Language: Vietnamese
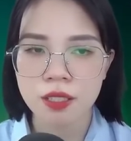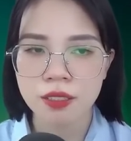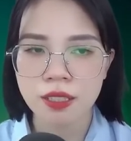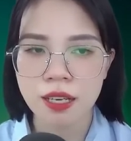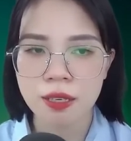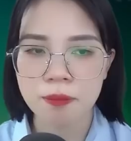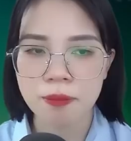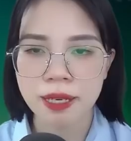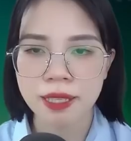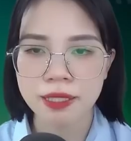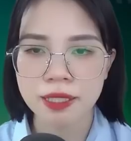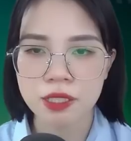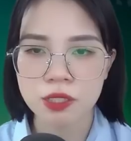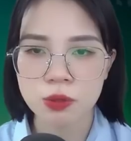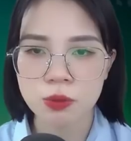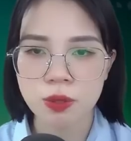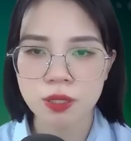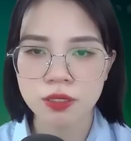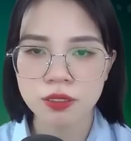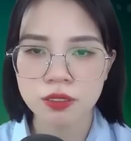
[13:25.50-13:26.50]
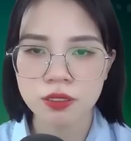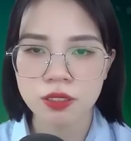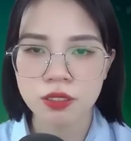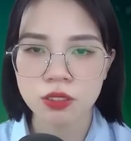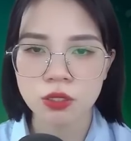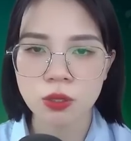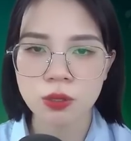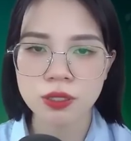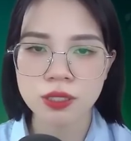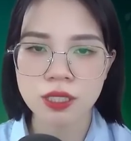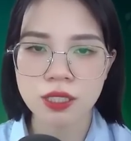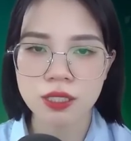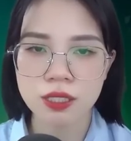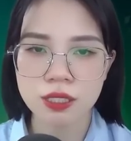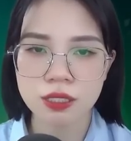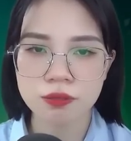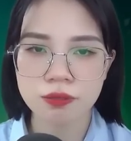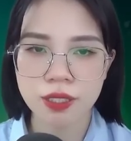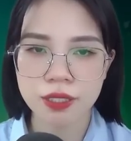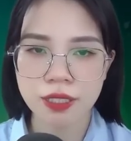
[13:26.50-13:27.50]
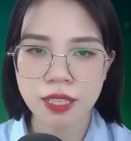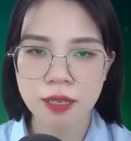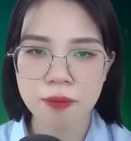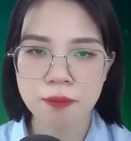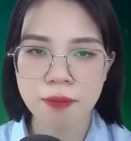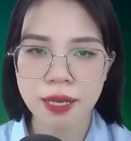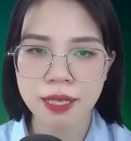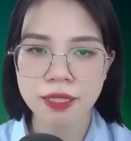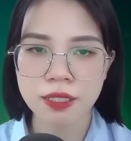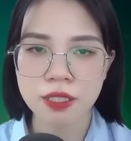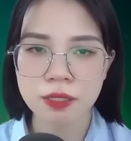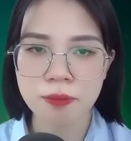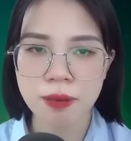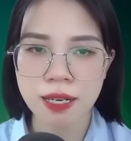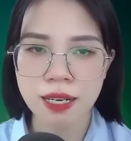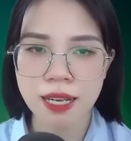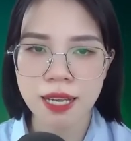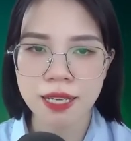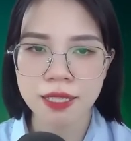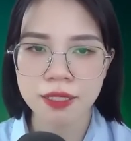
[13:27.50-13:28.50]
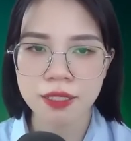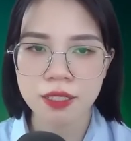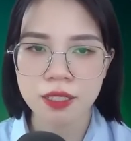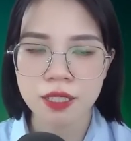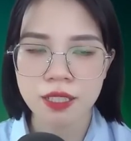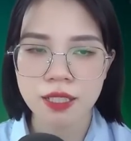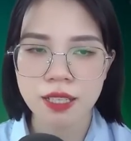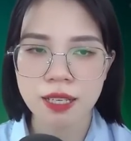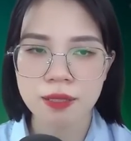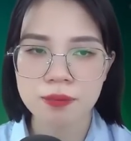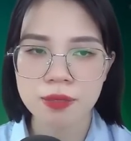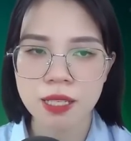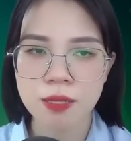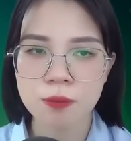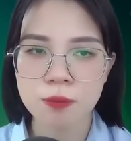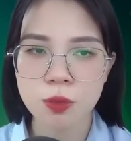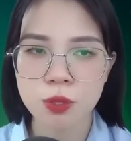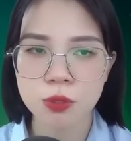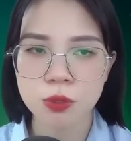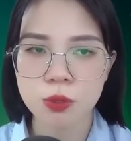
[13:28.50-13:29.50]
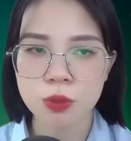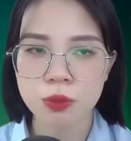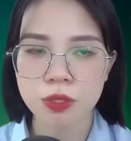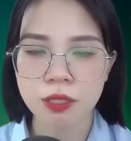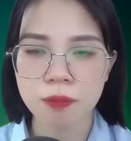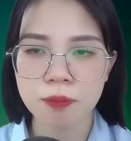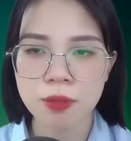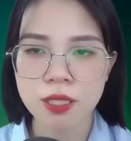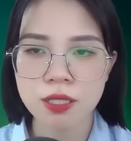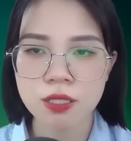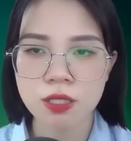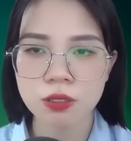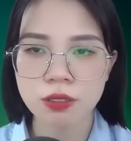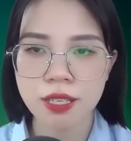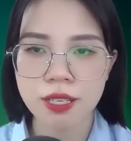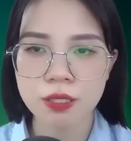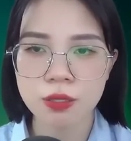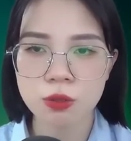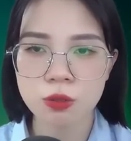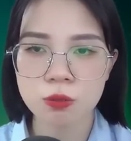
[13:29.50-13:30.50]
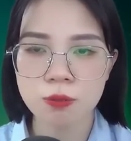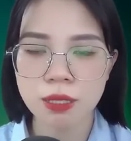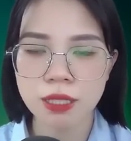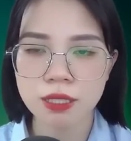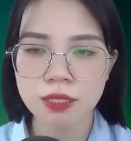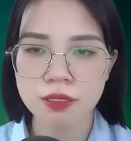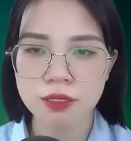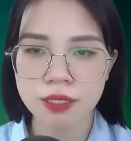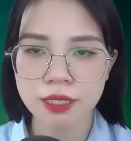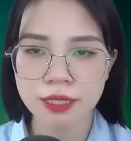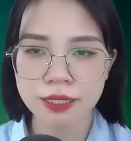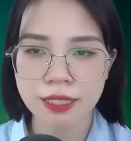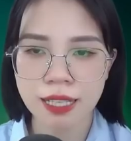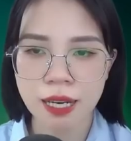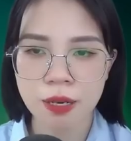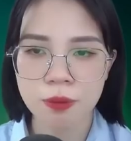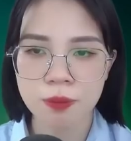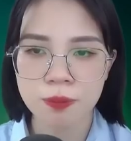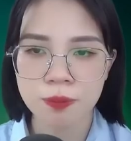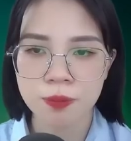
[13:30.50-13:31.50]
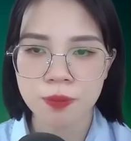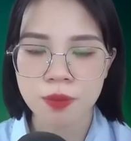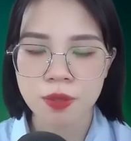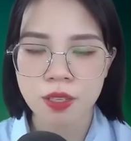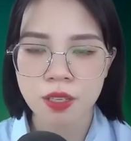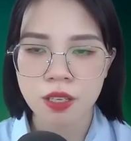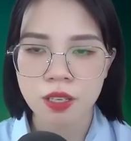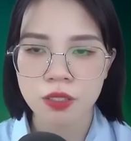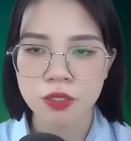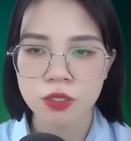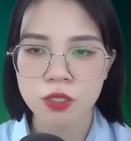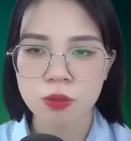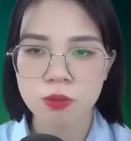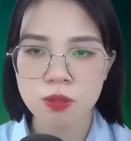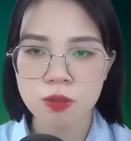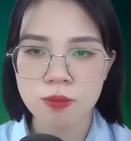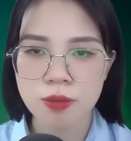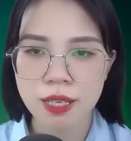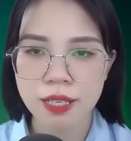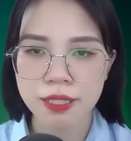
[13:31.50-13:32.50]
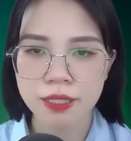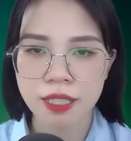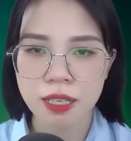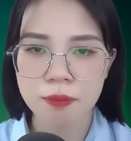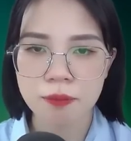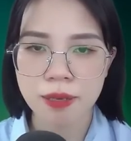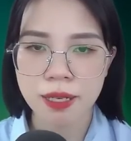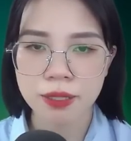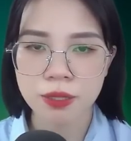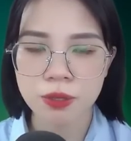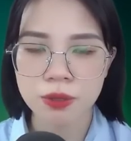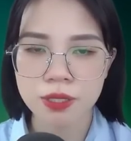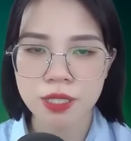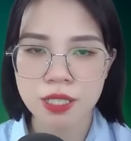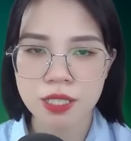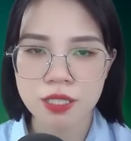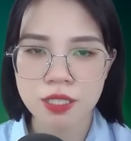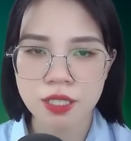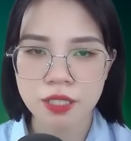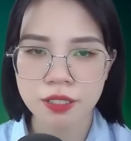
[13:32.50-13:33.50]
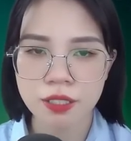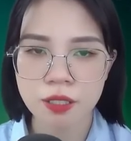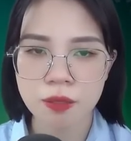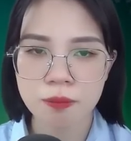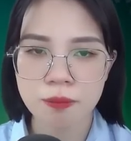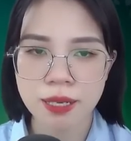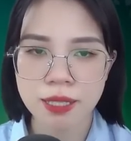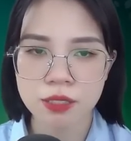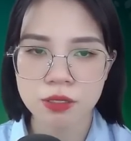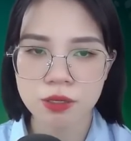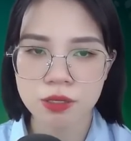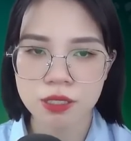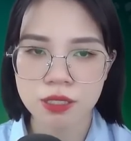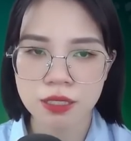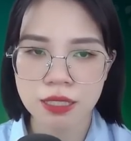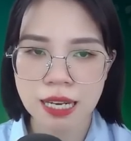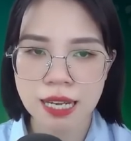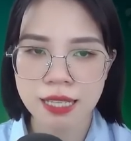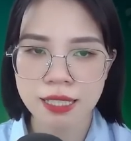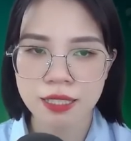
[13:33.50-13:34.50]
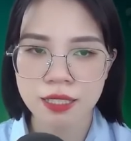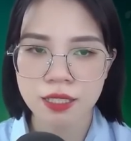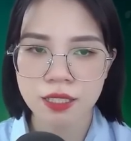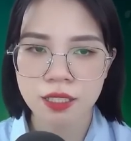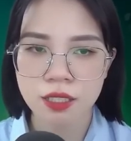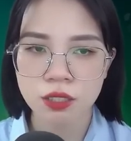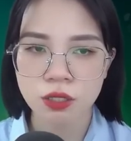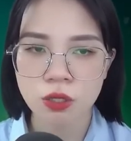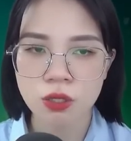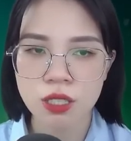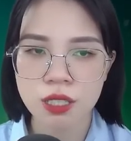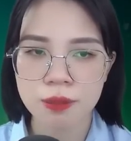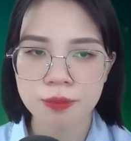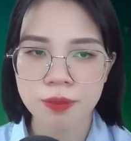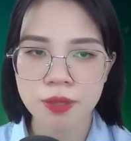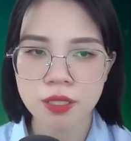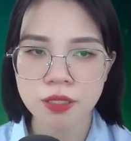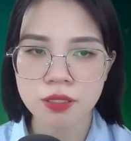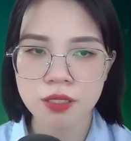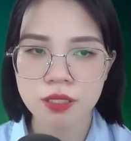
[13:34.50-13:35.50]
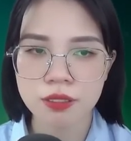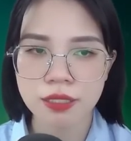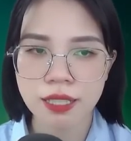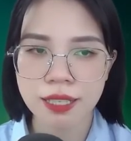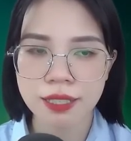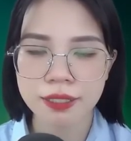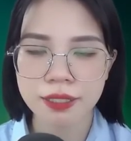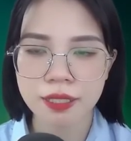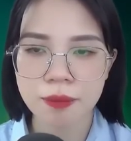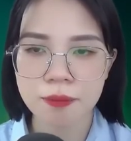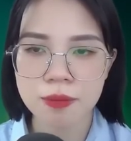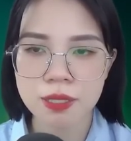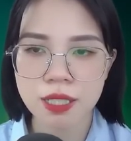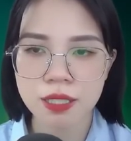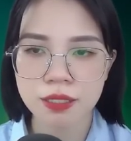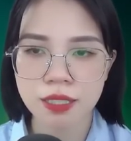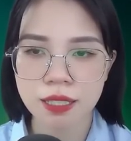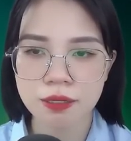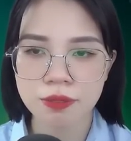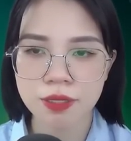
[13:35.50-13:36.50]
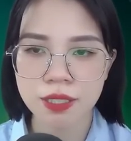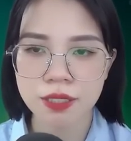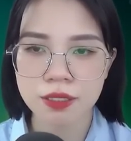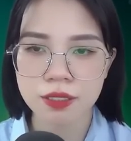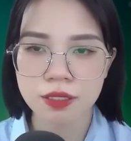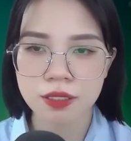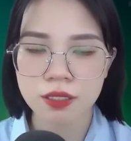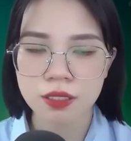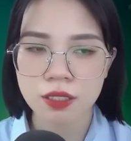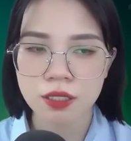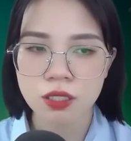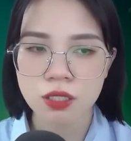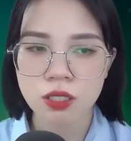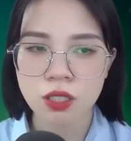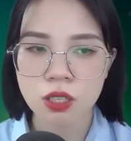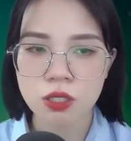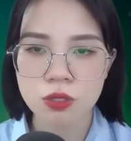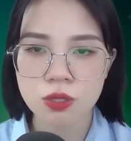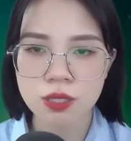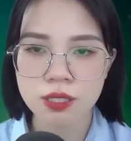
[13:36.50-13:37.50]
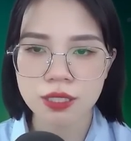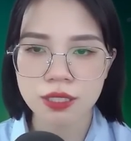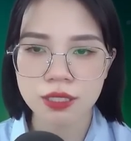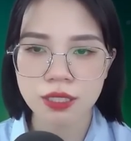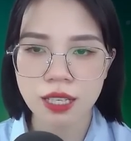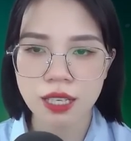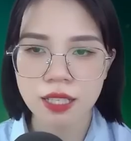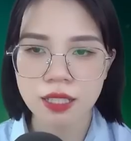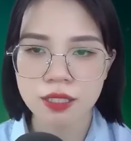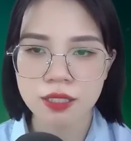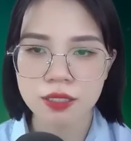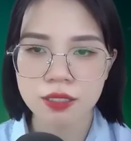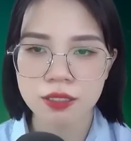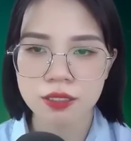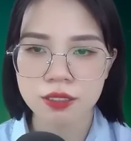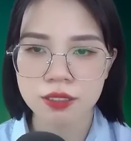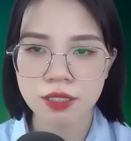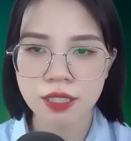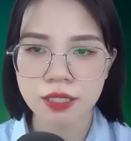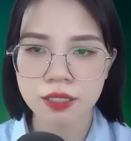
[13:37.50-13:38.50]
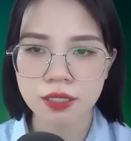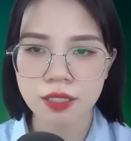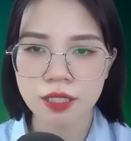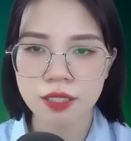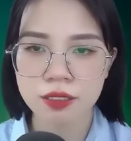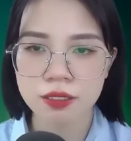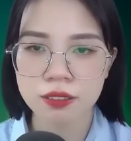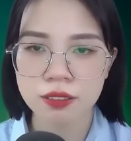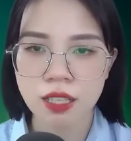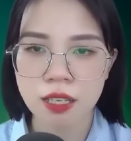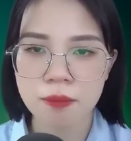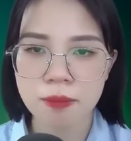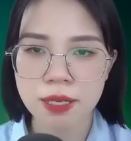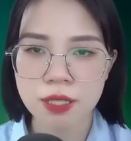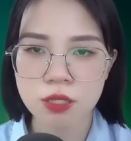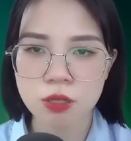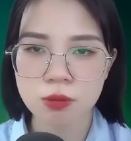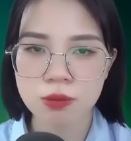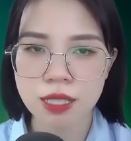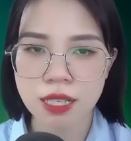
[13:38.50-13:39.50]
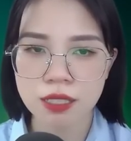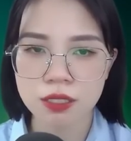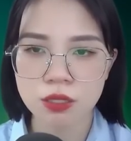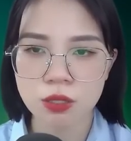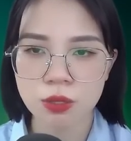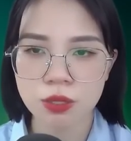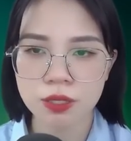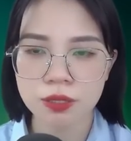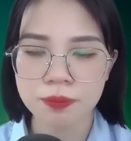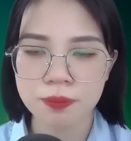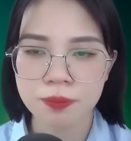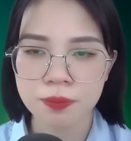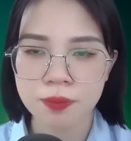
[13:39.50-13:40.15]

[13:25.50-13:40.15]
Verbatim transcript: Thang máy đi xuống, tôi dựa lưng vào thang máy hơi mắt lại, cảm giác buồn ngủ đến mức có thể ngủ bất cứ khi nào. Đúng lúc ấy thang máy đột nhiên chấn động mạnh rồi dừng lại, tôi lập tức đưa tay nắm chặt tay vịn. Có chuyện gì thế? Chê tiệt, thang máy trục trặc rồi.